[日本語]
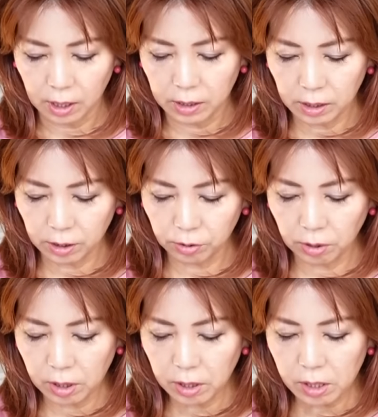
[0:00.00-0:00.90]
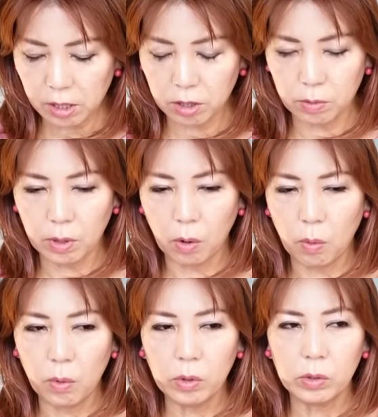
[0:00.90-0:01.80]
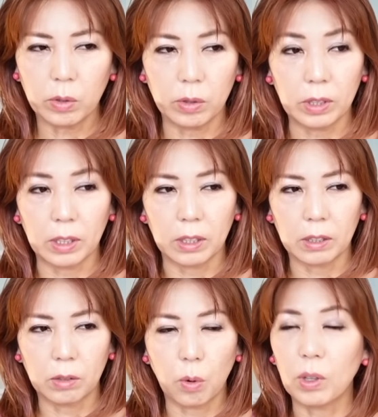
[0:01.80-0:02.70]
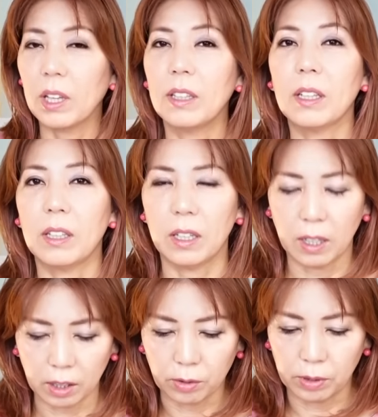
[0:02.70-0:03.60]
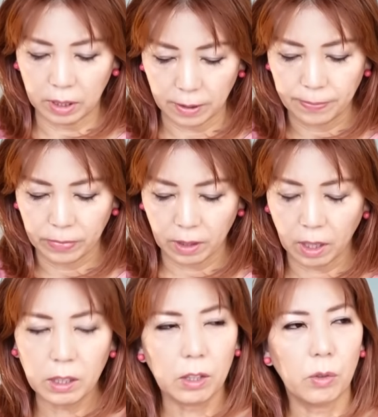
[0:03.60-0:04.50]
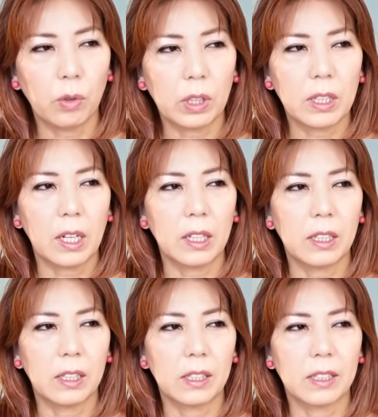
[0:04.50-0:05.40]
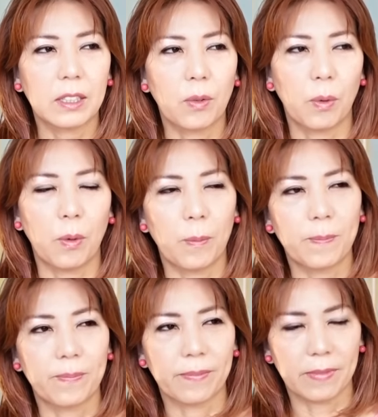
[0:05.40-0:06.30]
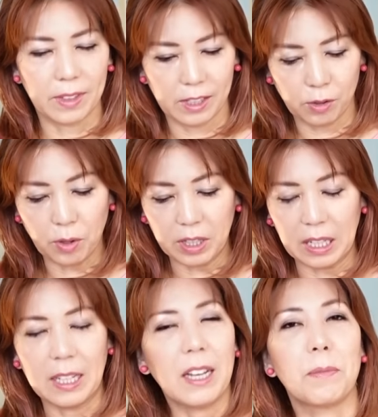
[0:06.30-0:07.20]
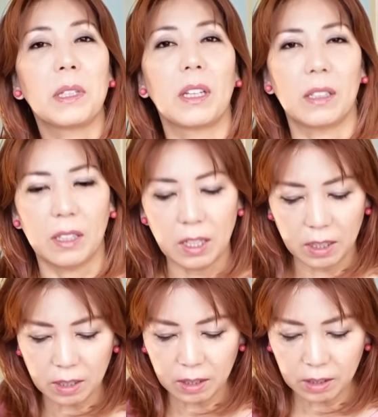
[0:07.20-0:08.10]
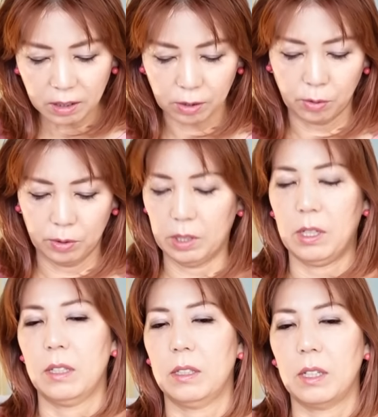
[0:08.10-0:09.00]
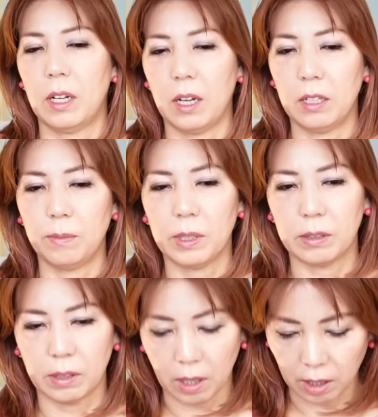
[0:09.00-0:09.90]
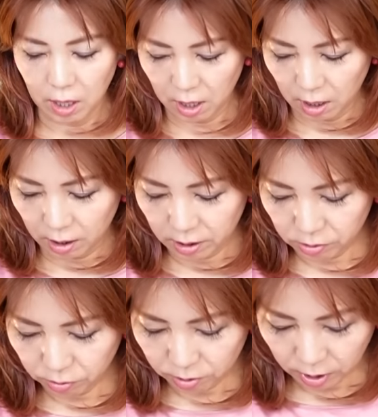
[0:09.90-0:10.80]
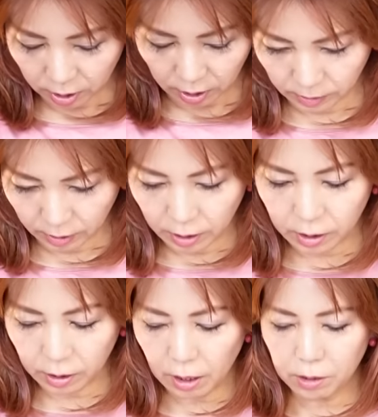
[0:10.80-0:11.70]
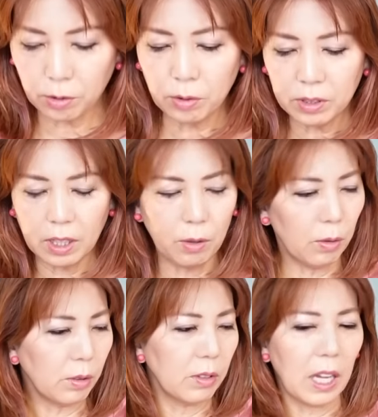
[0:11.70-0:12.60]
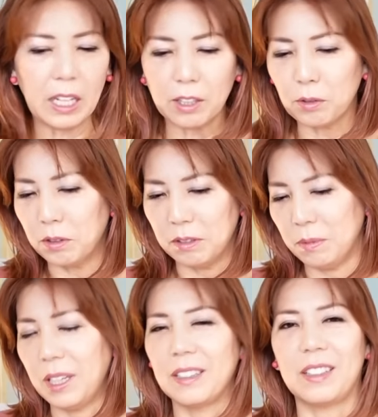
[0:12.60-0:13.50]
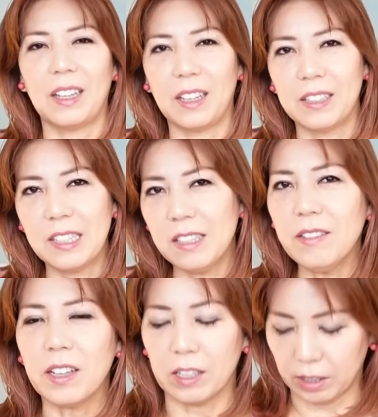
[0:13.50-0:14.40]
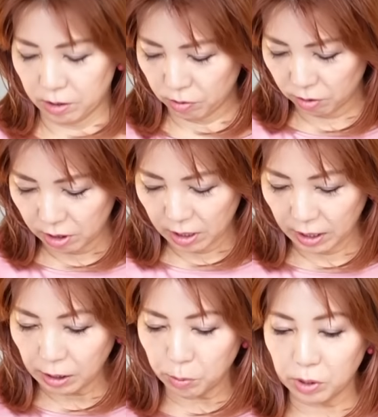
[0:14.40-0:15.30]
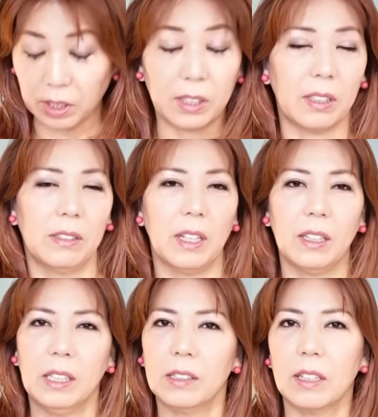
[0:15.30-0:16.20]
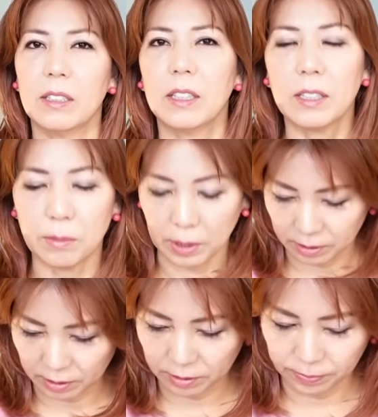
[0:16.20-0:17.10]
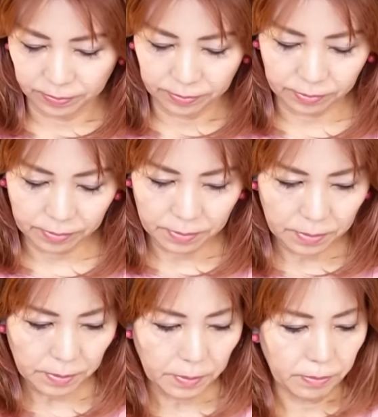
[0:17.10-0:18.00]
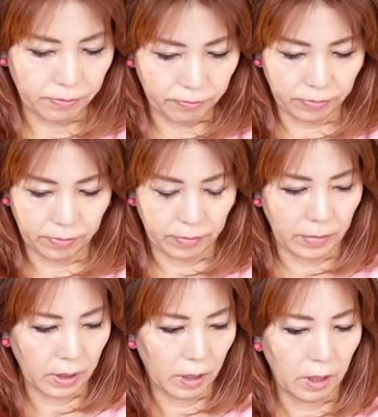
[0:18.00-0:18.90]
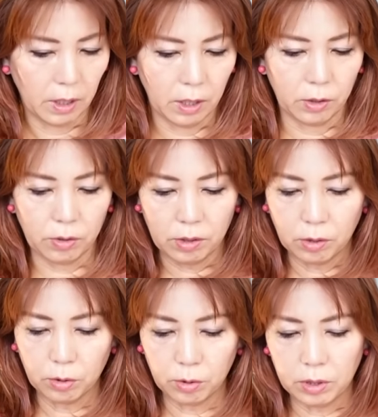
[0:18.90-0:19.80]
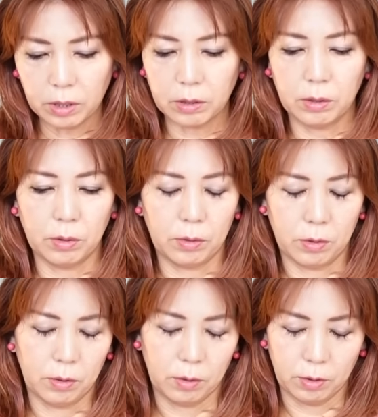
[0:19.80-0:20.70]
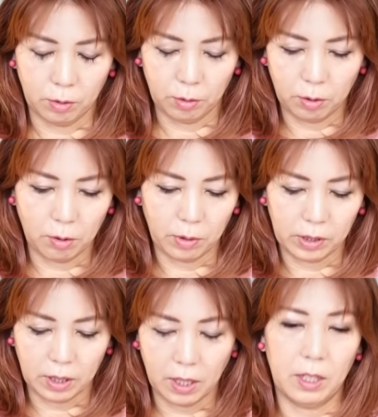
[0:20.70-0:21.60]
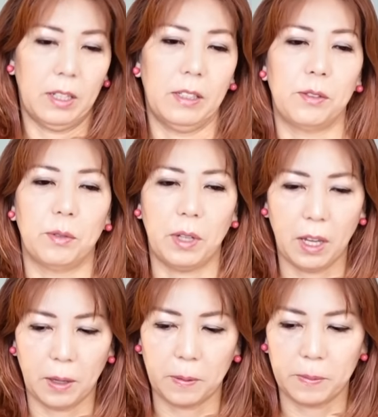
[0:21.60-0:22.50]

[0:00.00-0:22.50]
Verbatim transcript: なんかそれに対して自分は思うように貢献できていないとか相手の期待にこう添えていないみたいなねなんかそんな感じがありますが非常に一見そんなことないように見えて実は非常にナイーブになってるなっていう感じがします。うん、そしてこのオラクのこのソード4は一体何なんでしょうね